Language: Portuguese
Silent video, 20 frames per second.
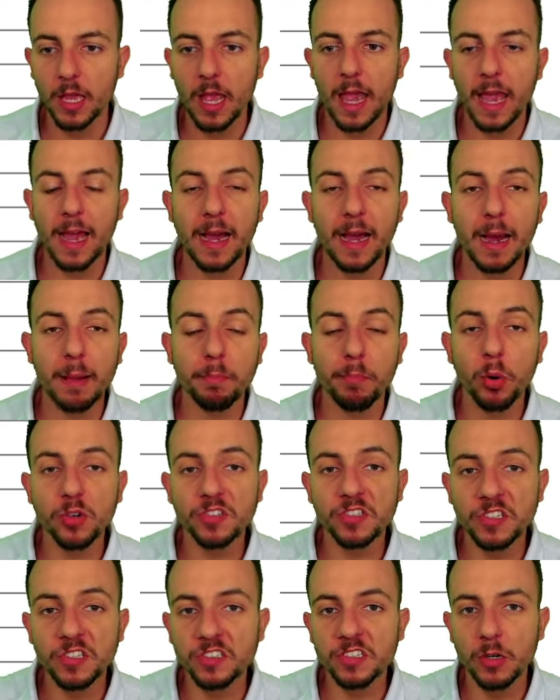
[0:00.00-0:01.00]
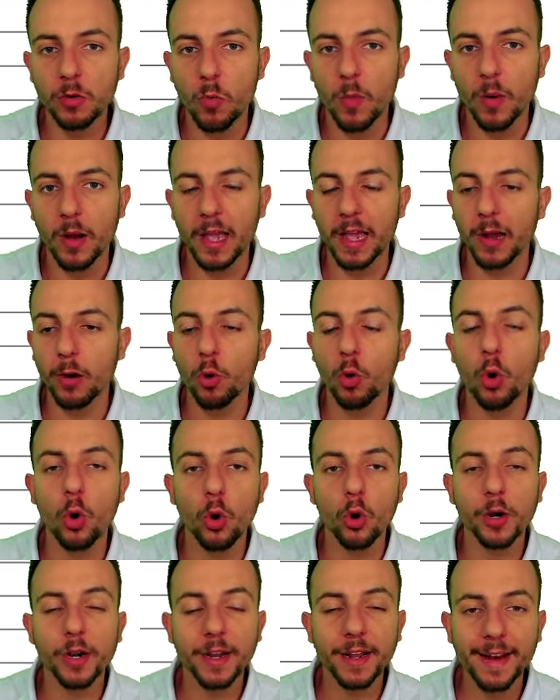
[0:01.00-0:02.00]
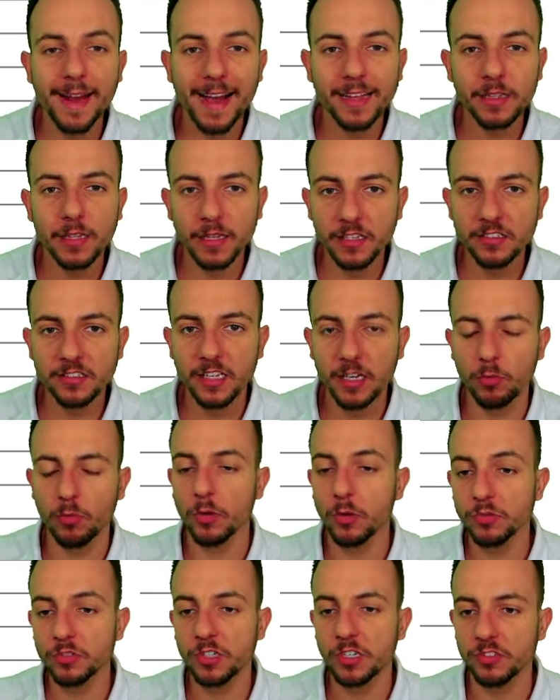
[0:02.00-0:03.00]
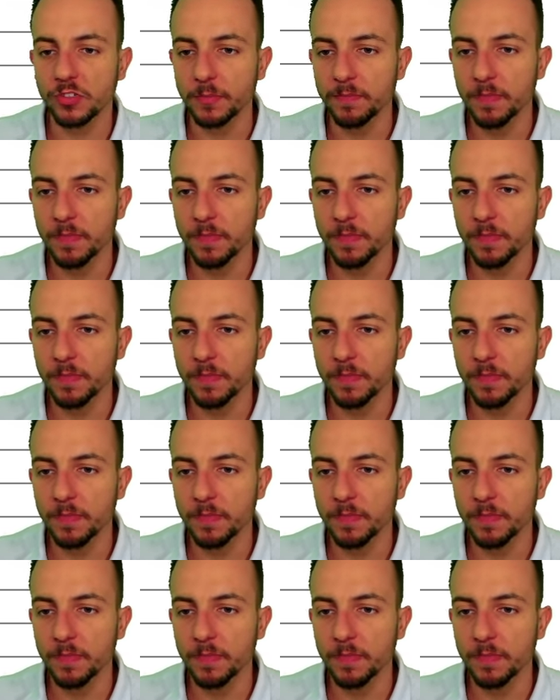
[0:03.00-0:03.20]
É a posição, é a coordenada da célula, ou seja,